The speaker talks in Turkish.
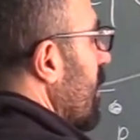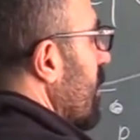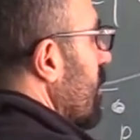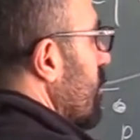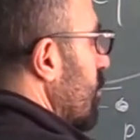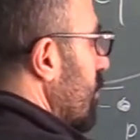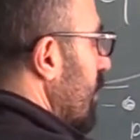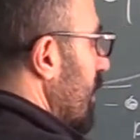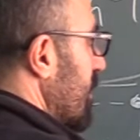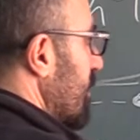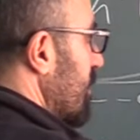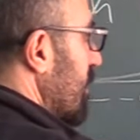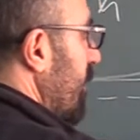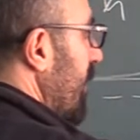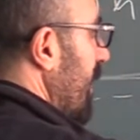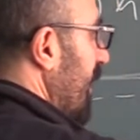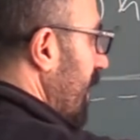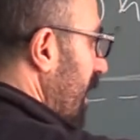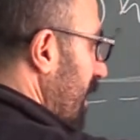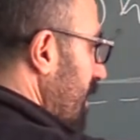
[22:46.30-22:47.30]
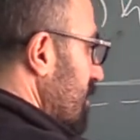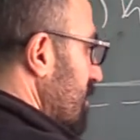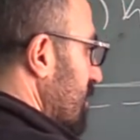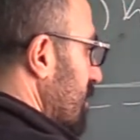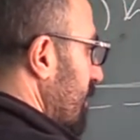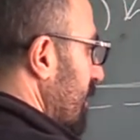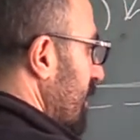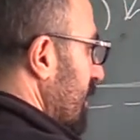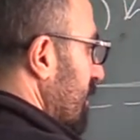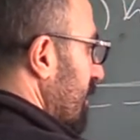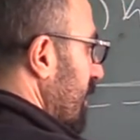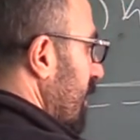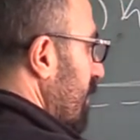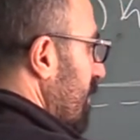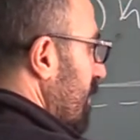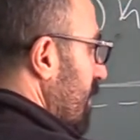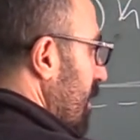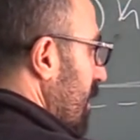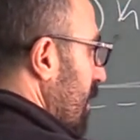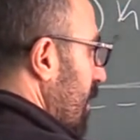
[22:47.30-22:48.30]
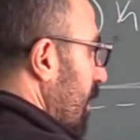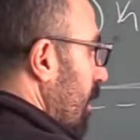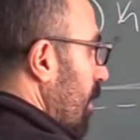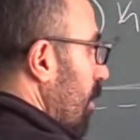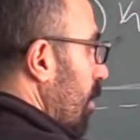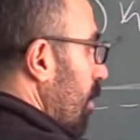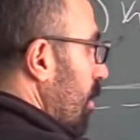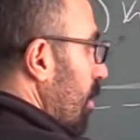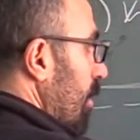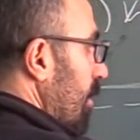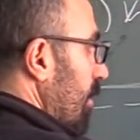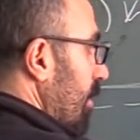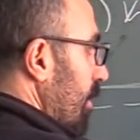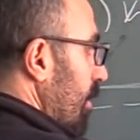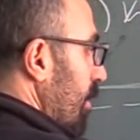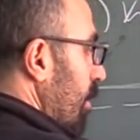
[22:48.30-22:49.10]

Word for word: Dolayısıyla ben aynı zamanda e,